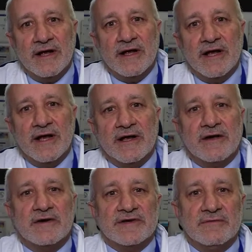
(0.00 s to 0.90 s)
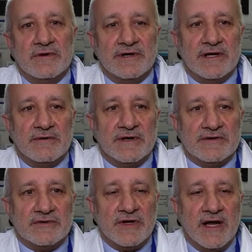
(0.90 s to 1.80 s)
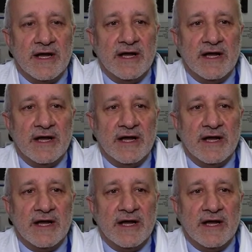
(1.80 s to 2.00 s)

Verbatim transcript: Eh, che cosa vuol dire questo? Cioè,